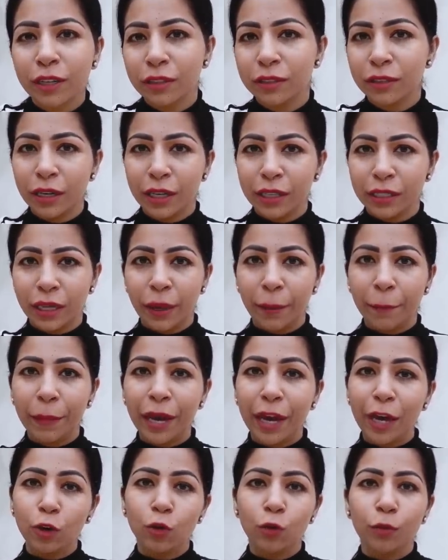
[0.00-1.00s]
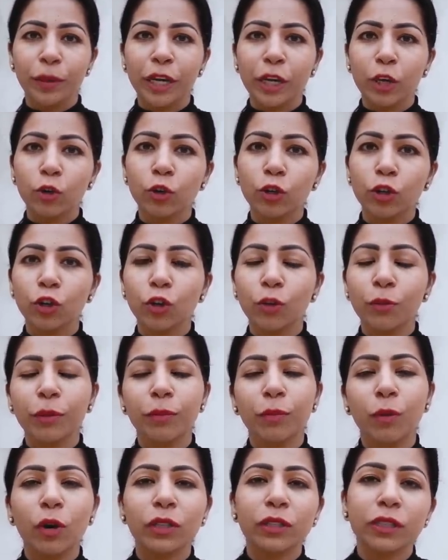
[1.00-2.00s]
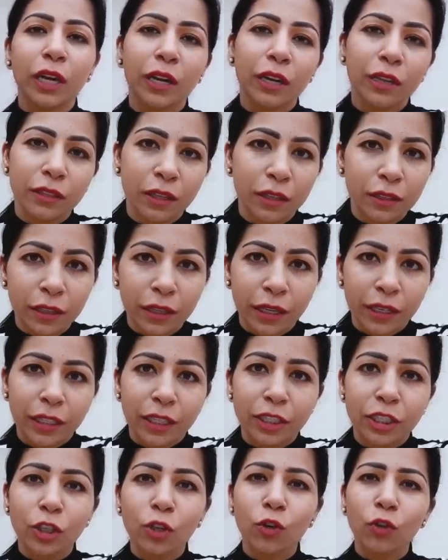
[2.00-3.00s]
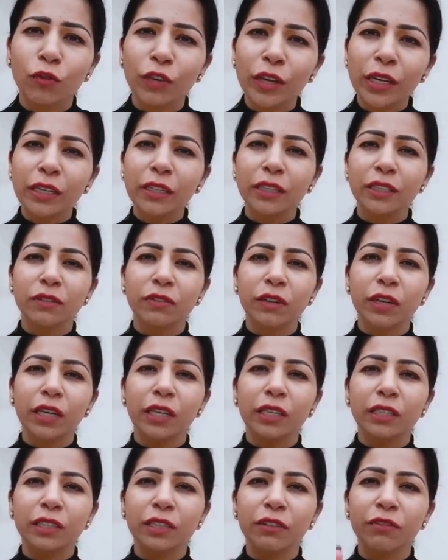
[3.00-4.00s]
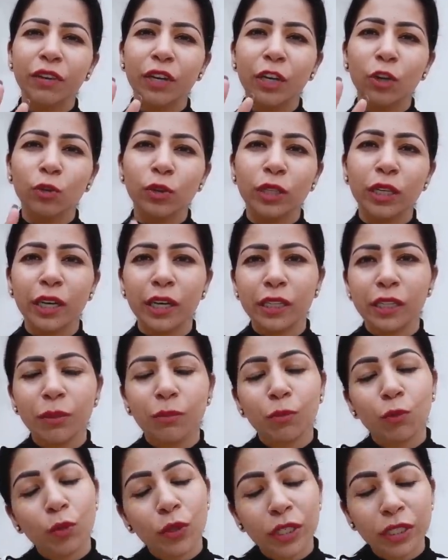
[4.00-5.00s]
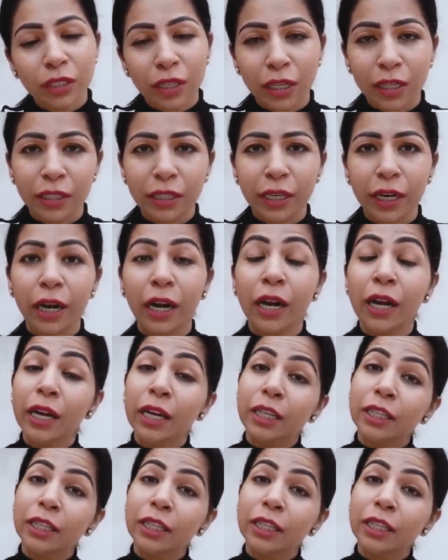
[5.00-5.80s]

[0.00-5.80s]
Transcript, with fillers: दर्द रहता है पैरों में घुटनों में बहुत सारा दर्द रहता है जिनको वीकनेस वीकनेस सी फील होती रहती है पूरी सर्दियाँ